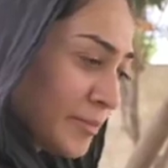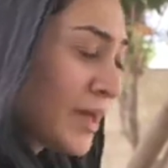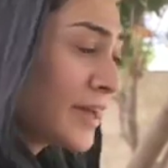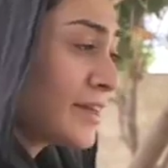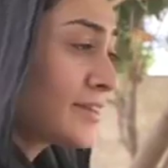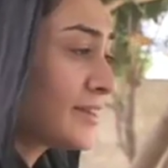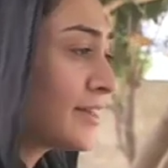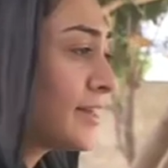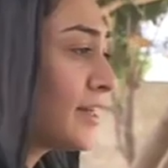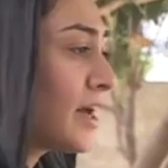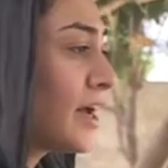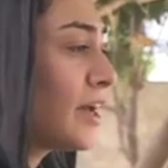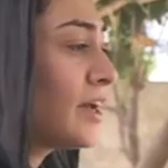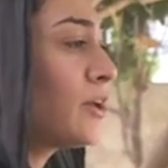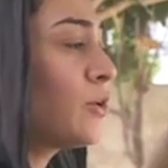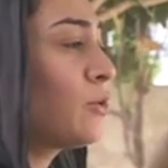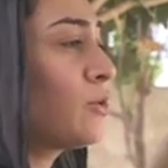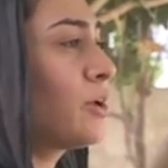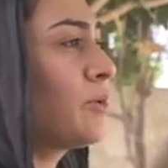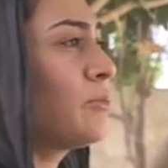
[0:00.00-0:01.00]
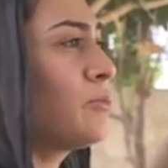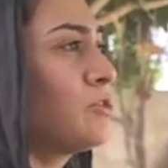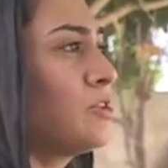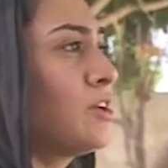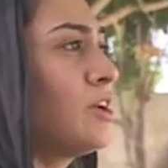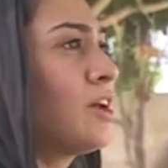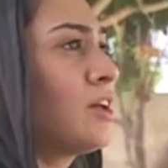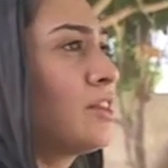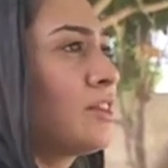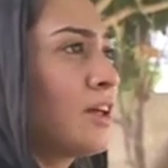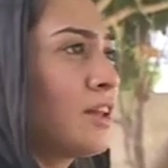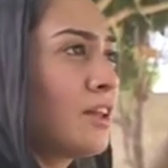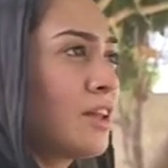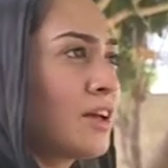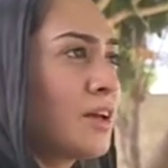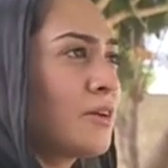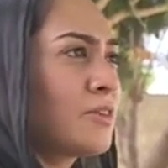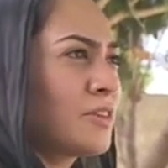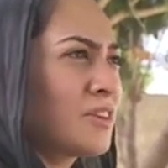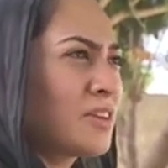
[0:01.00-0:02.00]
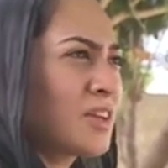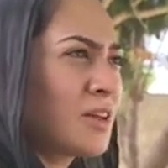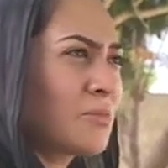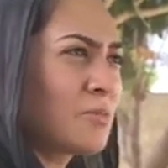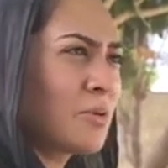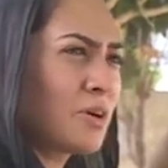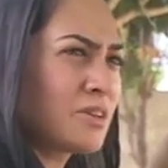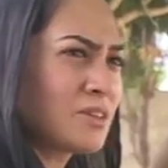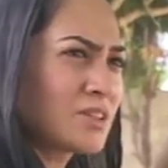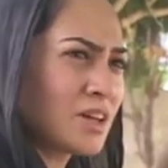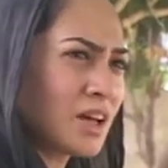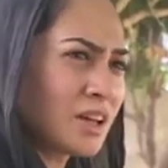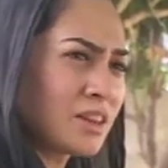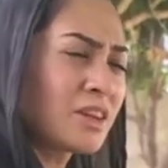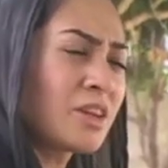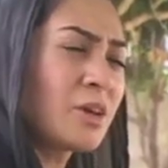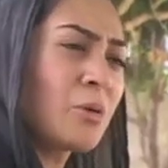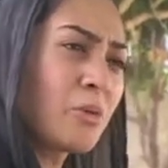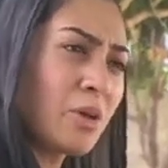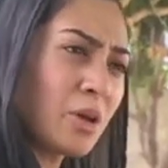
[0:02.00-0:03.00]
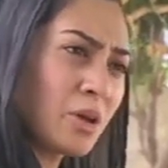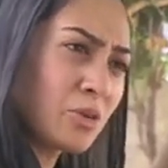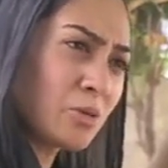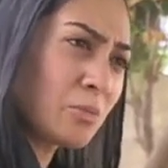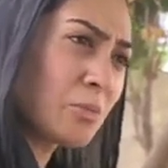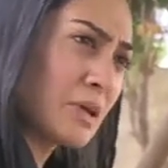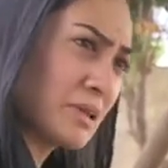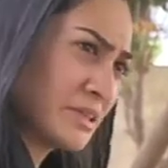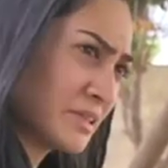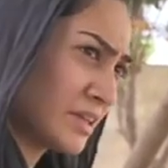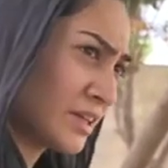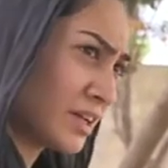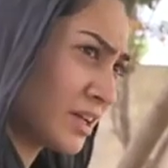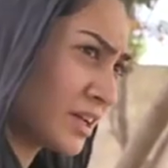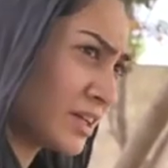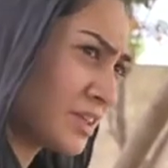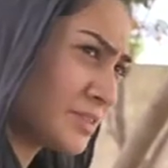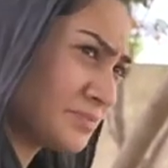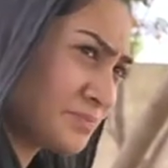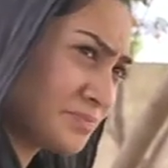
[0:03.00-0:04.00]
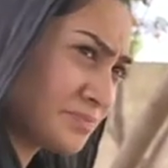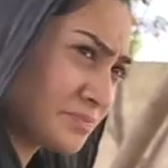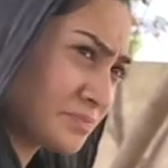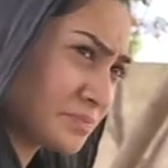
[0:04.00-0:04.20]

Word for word: मैं इसलिए आई क्योंकि मुझे लगता था कि उसके साथ बहुत ज्यादती हुई है तो मैं इसलिए आई